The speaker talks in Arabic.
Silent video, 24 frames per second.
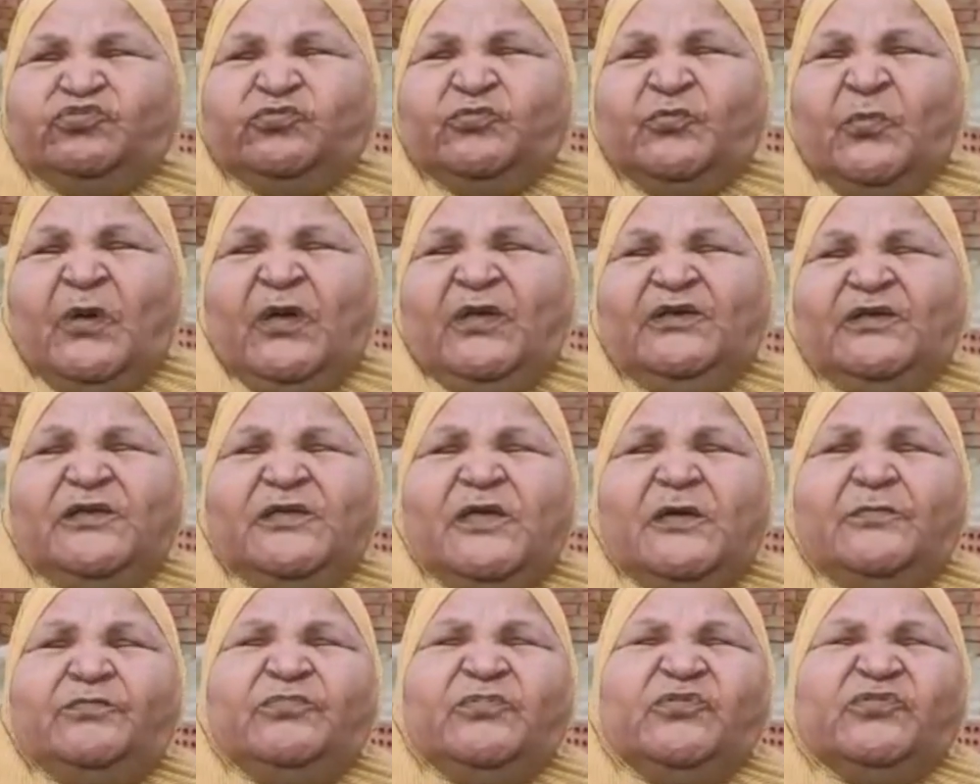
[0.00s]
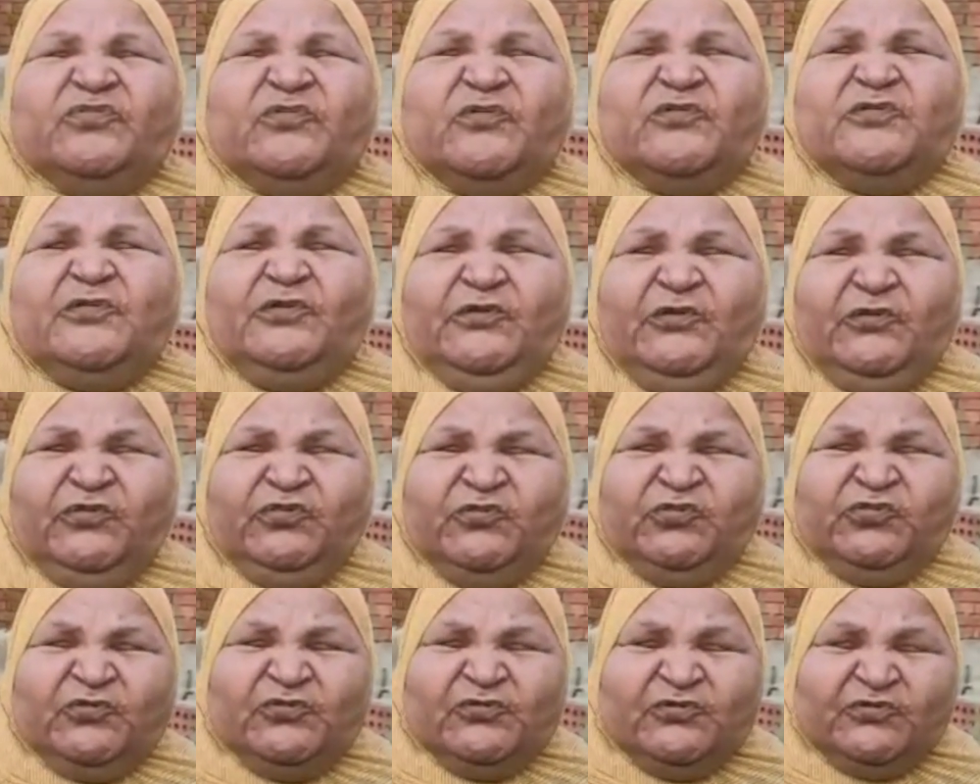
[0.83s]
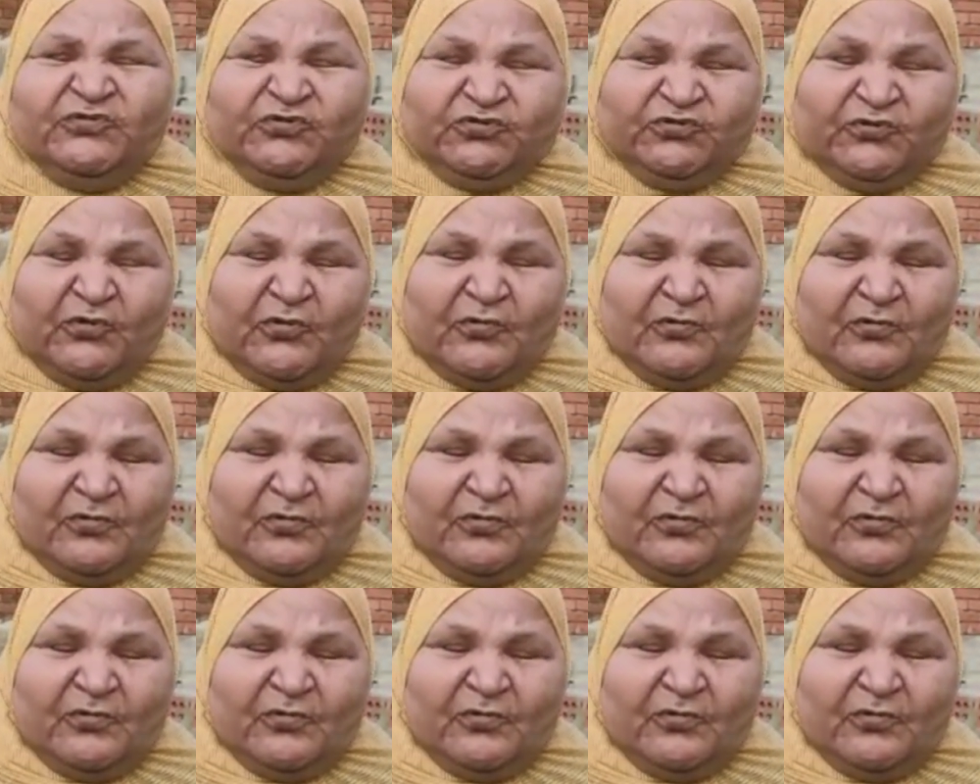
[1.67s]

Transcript: مخليه ابني زي حته القشطه